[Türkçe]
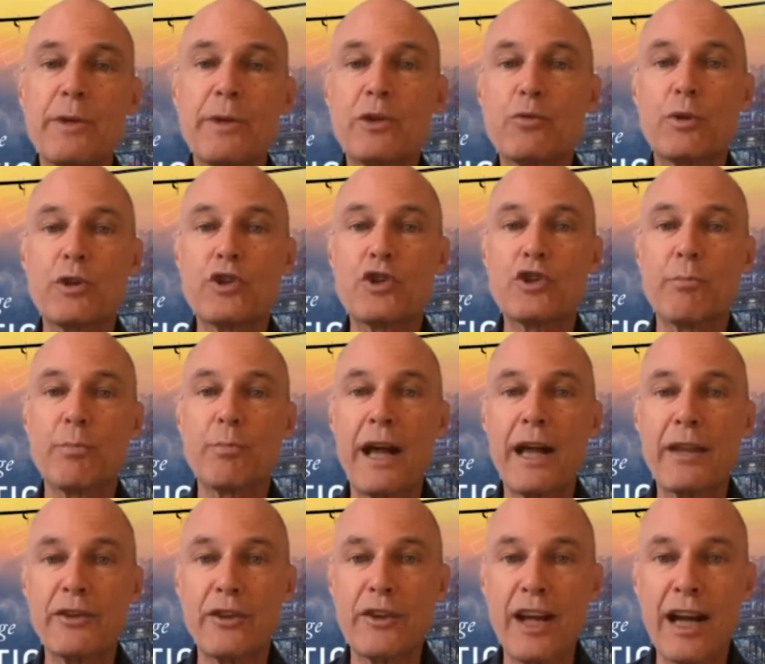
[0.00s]
Yoksa
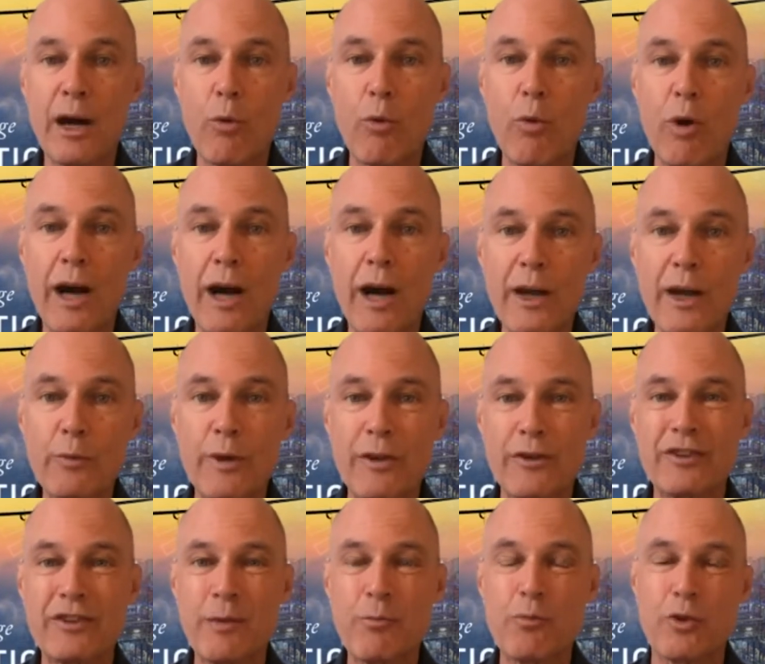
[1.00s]
risk almadan
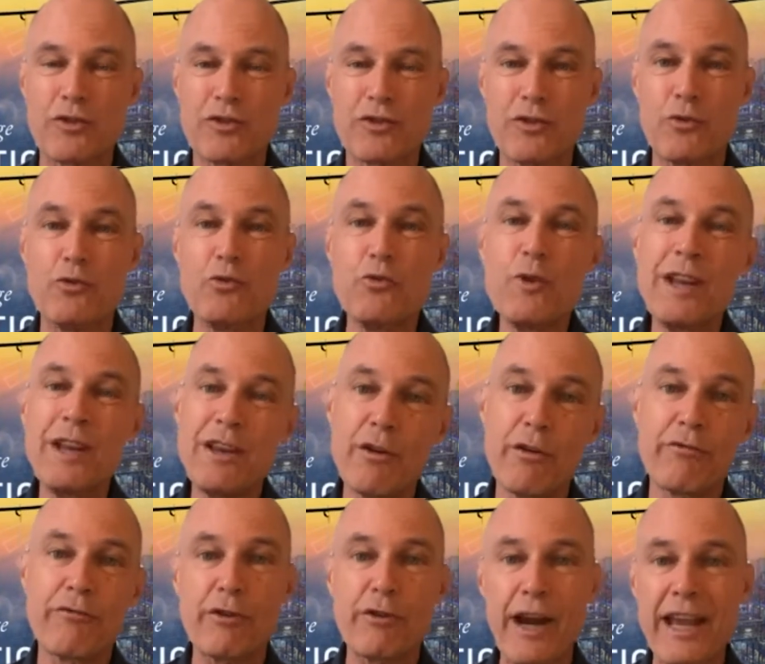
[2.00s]
hareket etmek
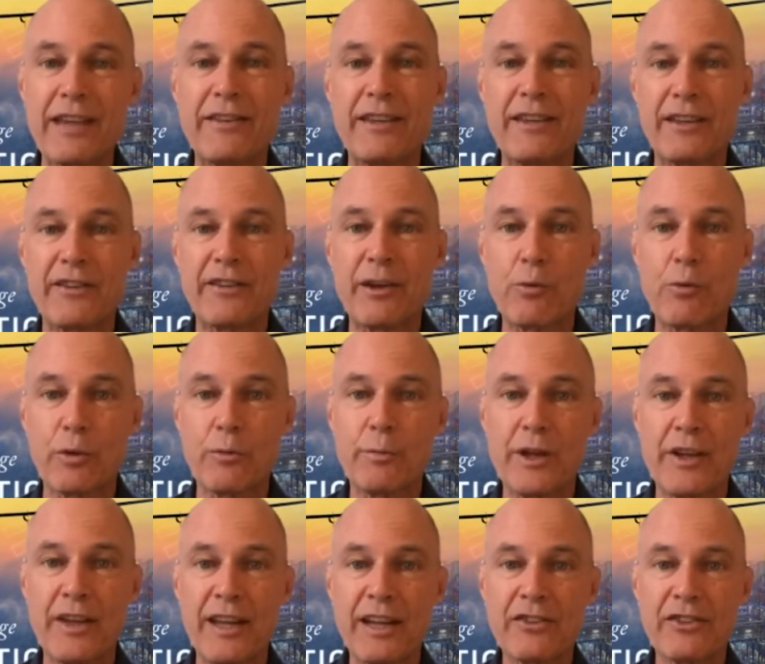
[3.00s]
istiyorsanız
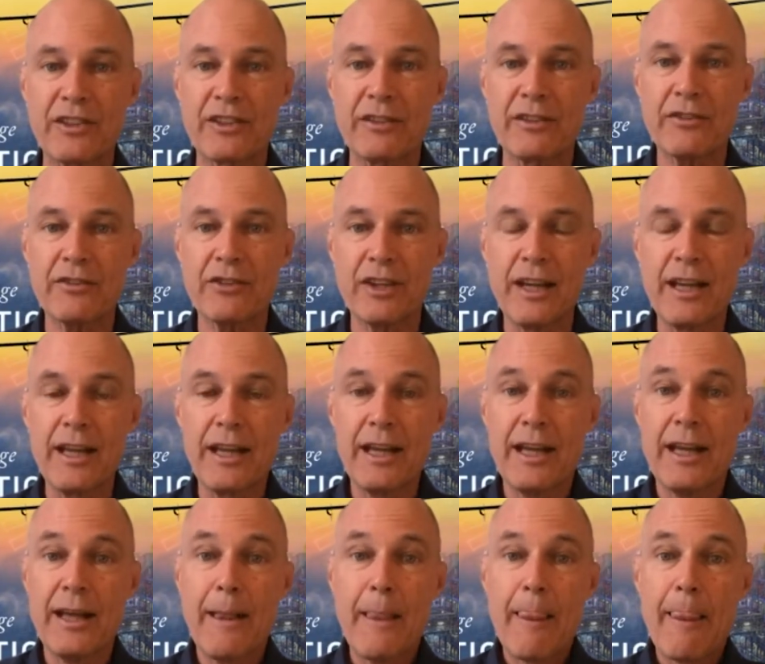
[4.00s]
sizinki macera
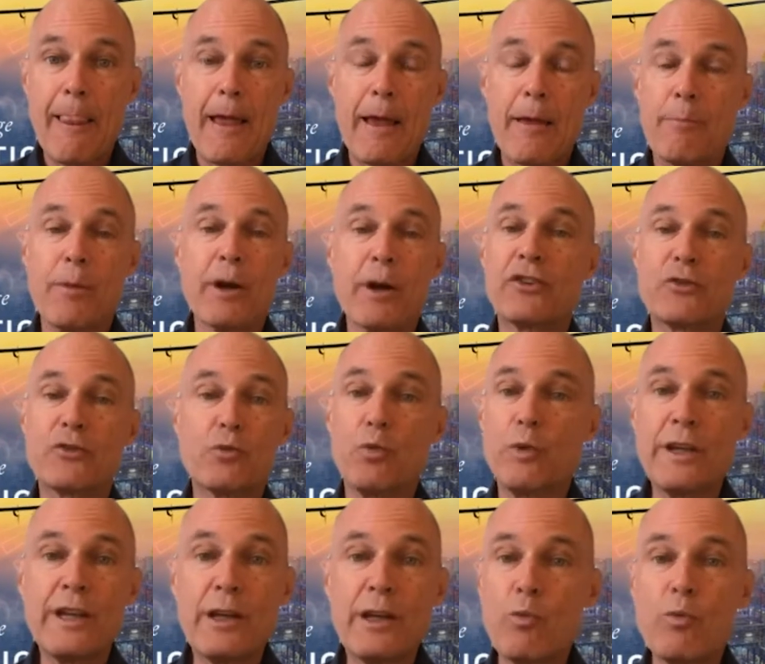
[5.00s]
değil, bir iş
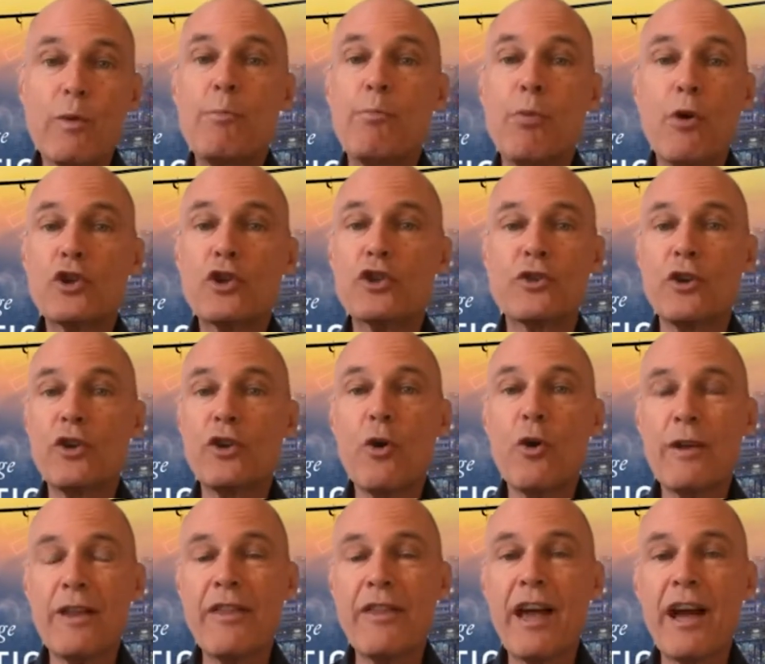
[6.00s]
planıdır.
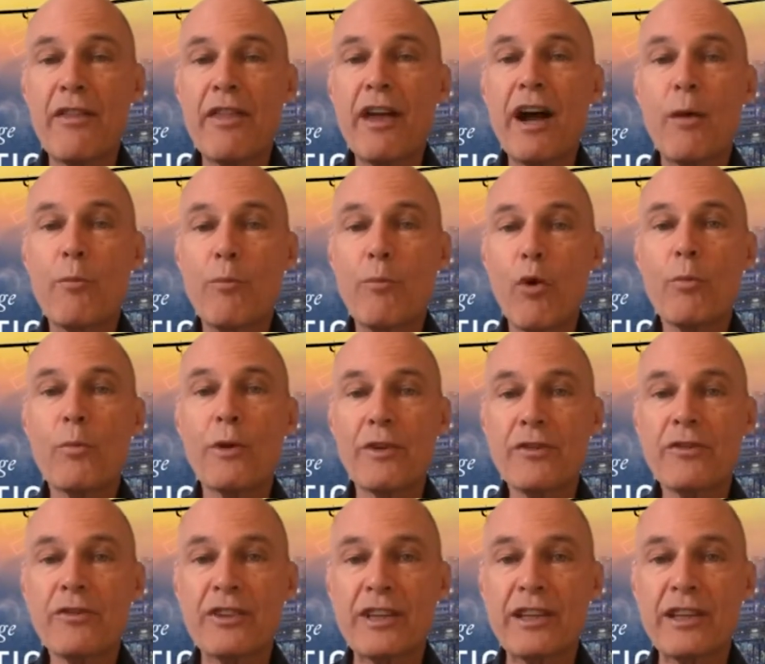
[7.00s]
Ve daha
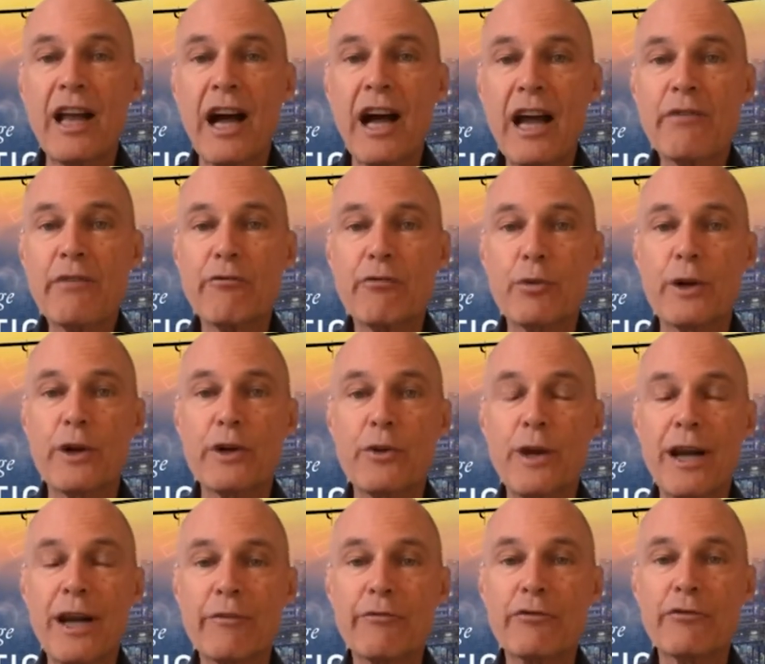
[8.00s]
önce hiç yapılmamış bir
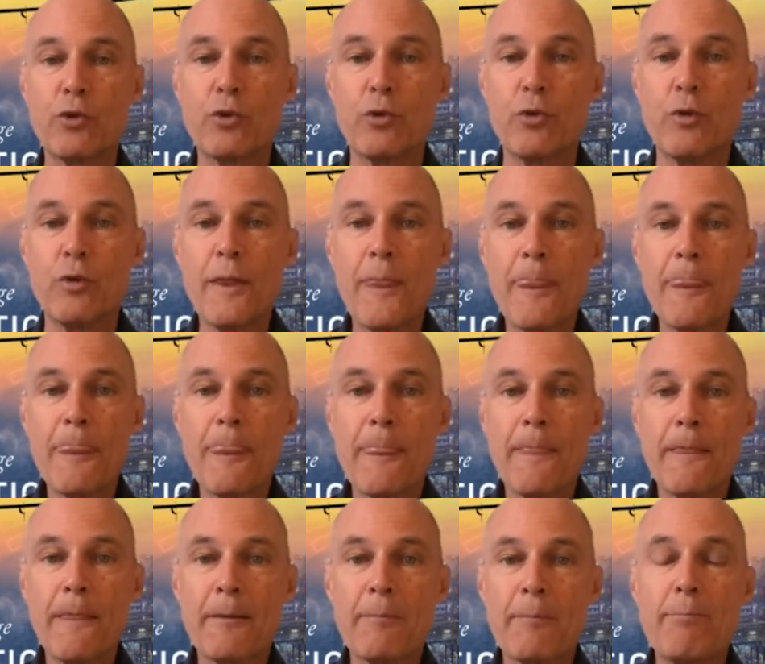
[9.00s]
şeyi bir
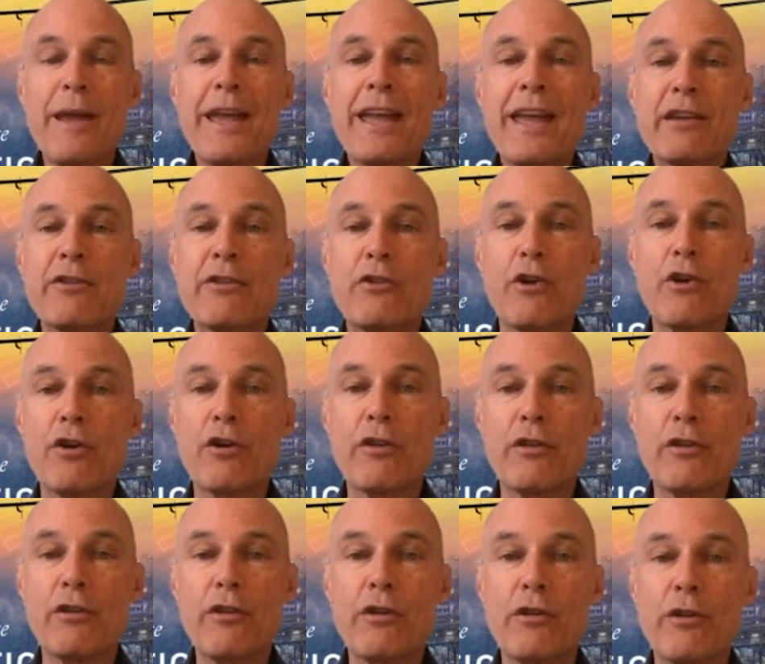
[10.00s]
ilki başarmak
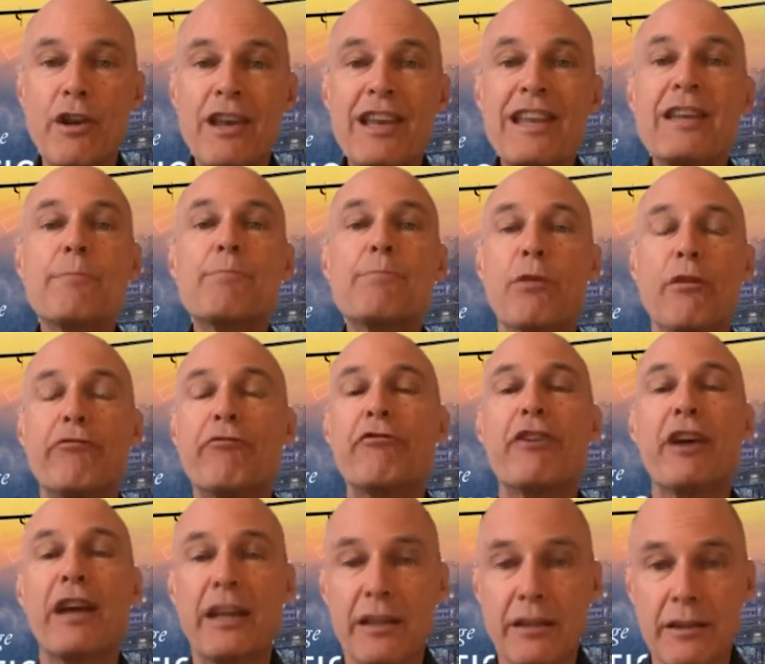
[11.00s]
istiyorsanız
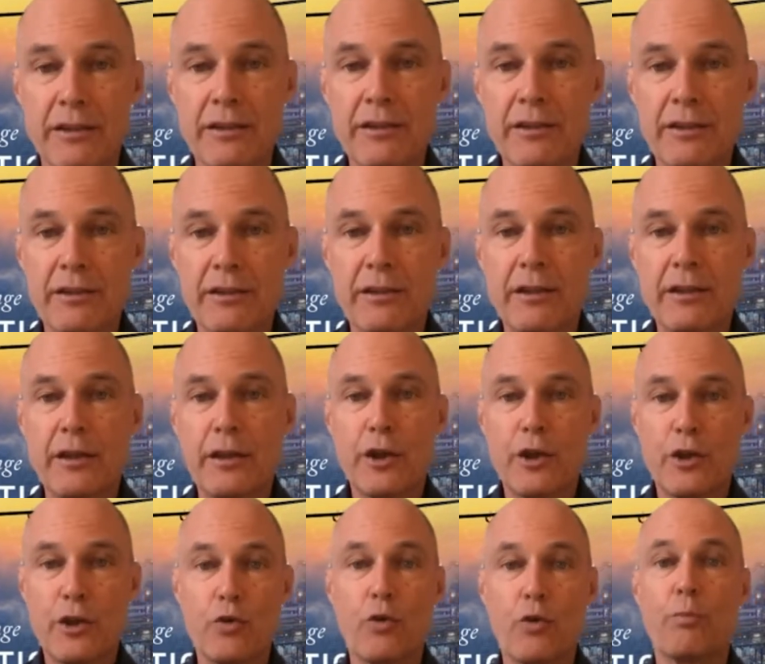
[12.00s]
bunu iş planıyla
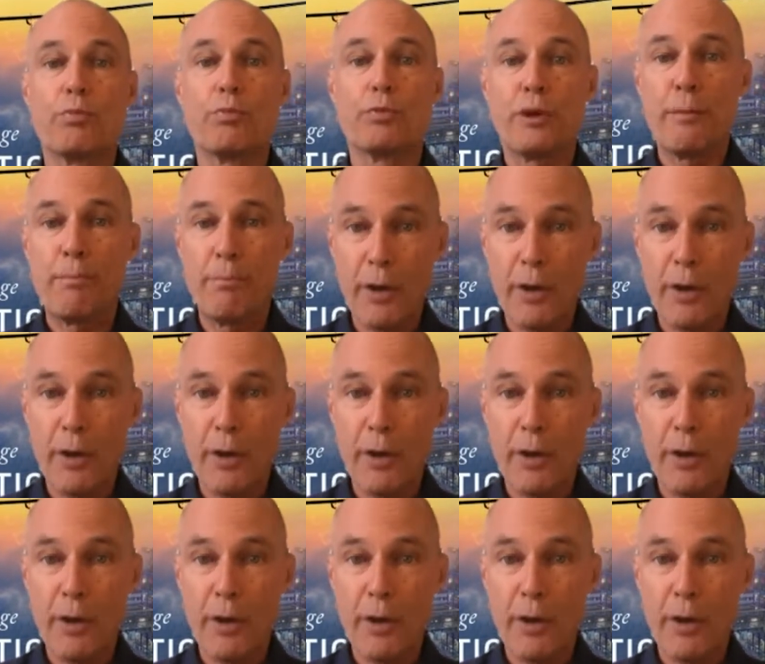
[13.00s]
yapamazsınız.